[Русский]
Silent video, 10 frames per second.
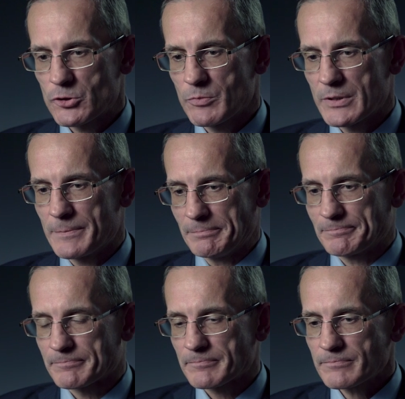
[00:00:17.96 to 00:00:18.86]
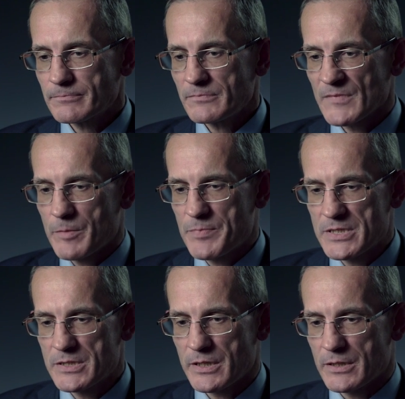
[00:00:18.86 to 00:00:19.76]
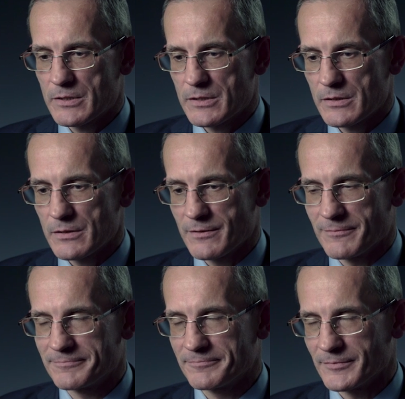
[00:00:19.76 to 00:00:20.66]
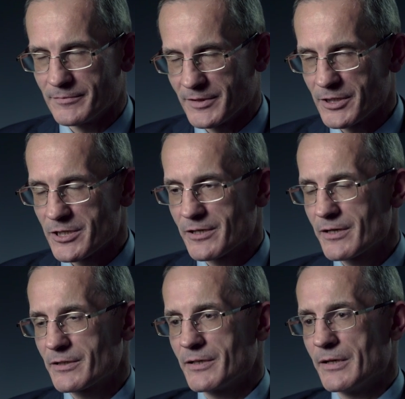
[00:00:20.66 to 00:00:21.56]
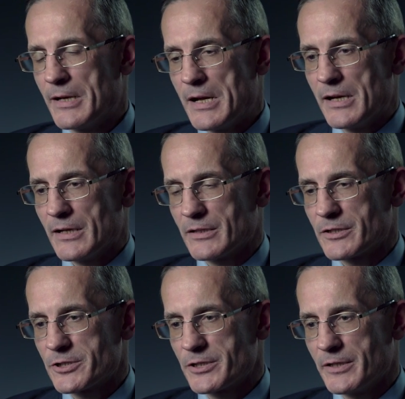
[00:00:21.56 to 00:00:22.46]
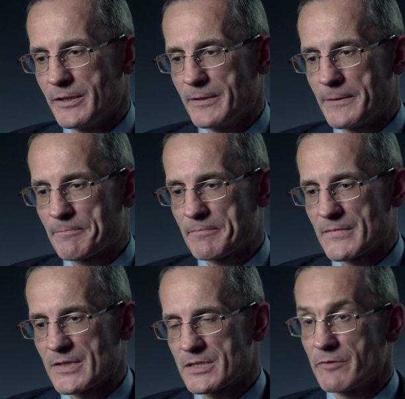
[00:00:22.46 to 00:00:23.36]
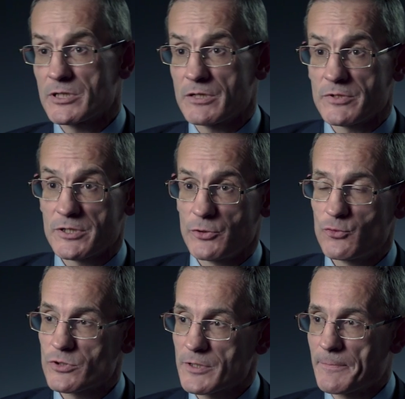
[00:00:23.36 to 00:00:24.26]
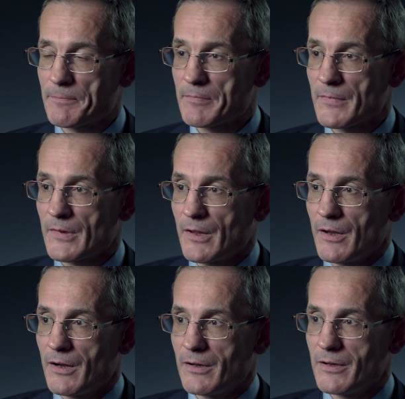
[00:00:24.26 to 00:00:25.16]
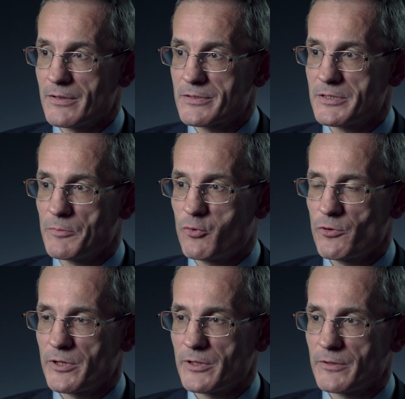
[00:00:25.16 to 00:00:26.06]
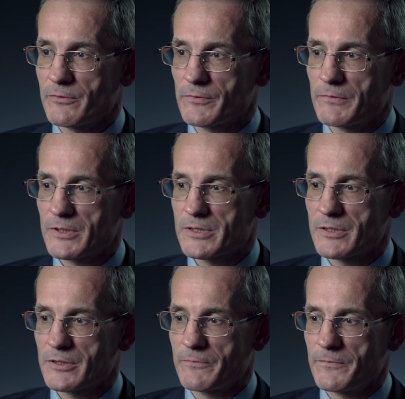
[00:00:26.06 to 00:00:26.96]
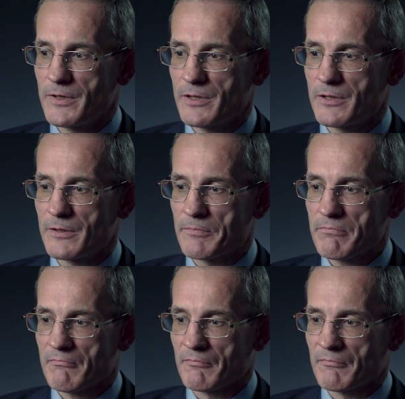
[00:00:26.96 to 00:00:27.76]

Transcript: Ну, чтобы описать э, даже кратко отношения Советского Союза а, с Японией в 20 веке,